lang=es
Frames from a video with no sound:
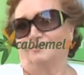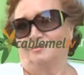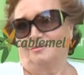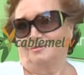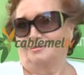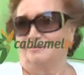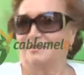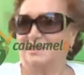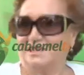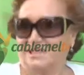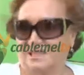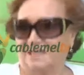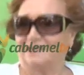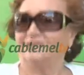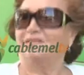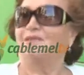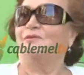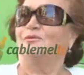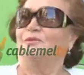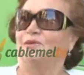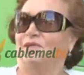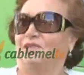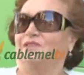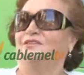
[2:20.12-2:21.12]
mm, bastante
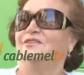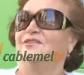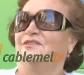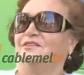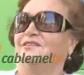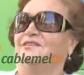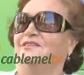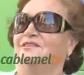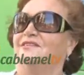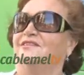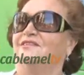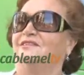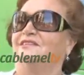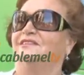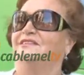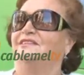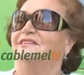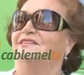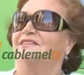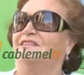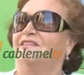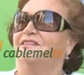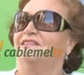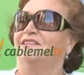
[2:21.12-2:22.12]
bueno.
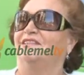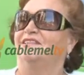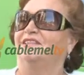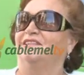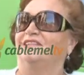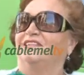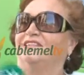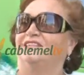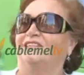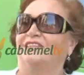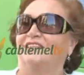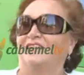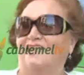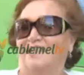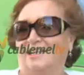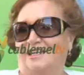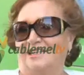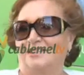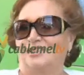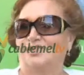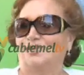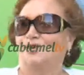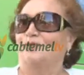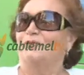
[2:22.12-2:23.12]
Muy bien.
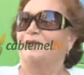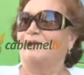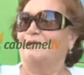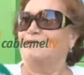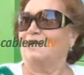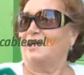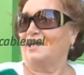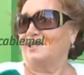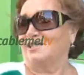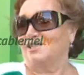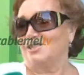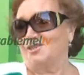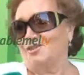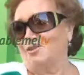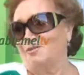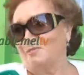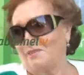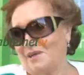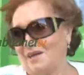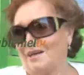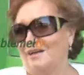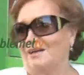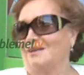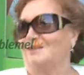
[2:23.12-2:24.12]
le sobra para eso y
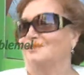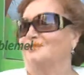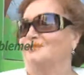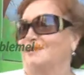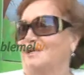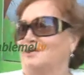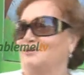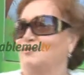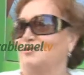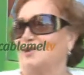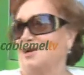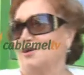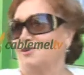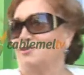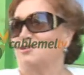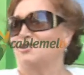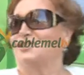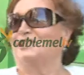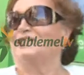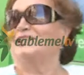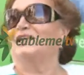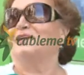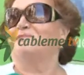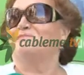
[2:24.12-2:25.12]
para algunas
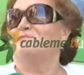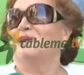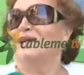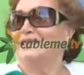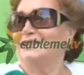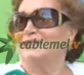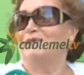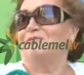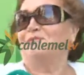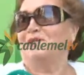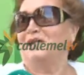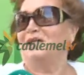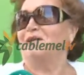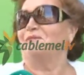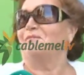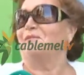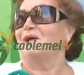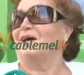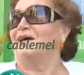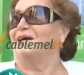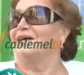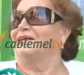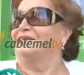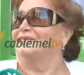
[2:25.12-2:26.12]
cositas más que también le
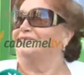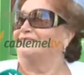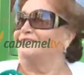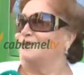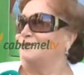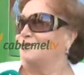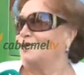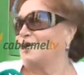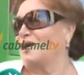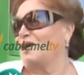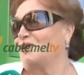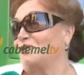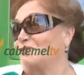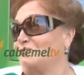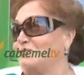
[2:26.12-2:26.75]
pagan, como la